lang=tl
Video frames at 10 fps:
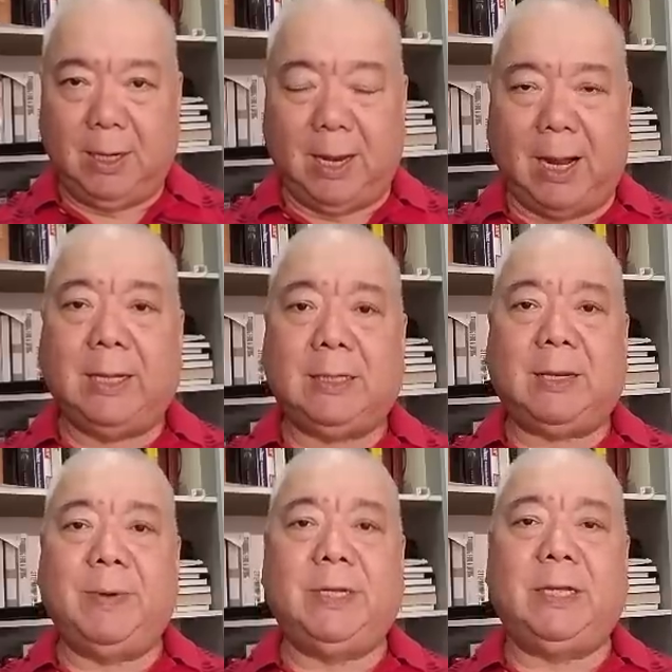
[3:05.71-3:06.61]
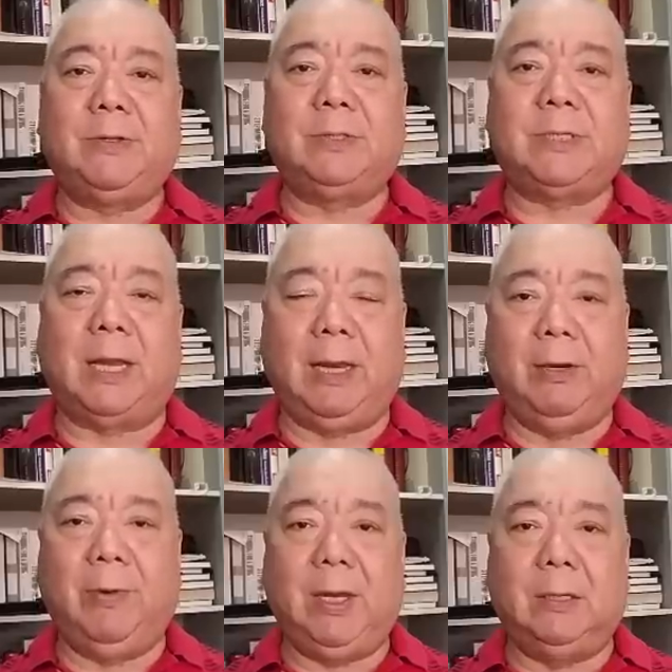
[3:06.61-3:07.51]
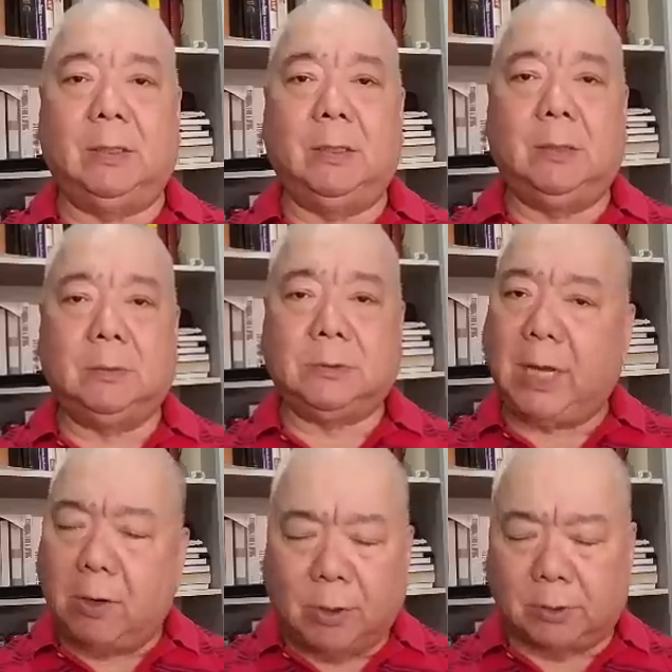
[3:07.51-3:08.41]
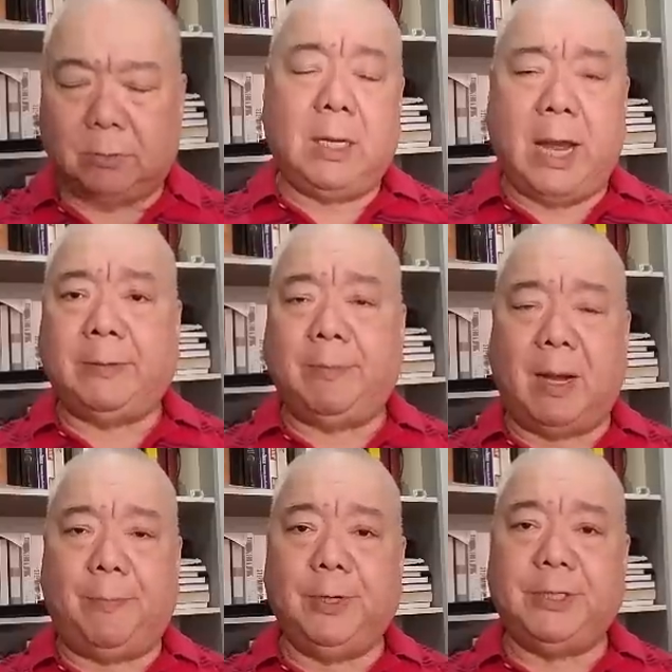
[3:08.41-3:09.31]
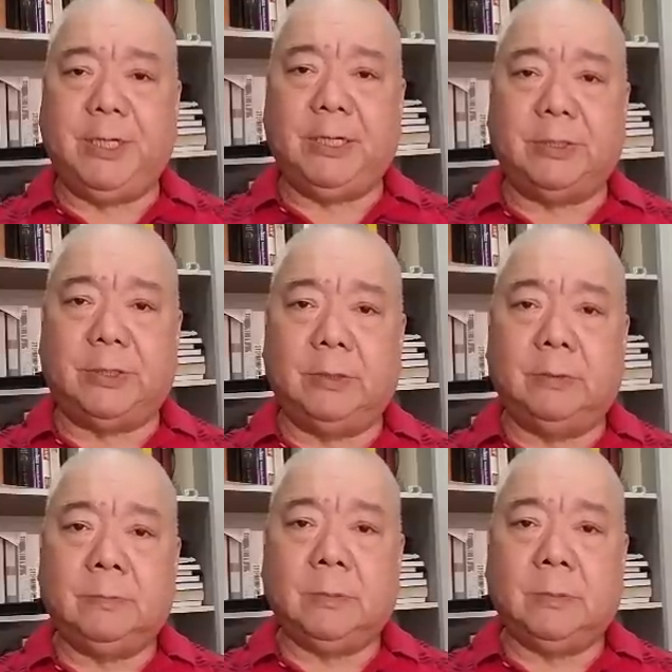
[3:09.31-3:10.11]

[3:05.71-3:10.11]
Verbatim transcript: Lahat kami dito sa Iloilo takot kahit mga pulis dito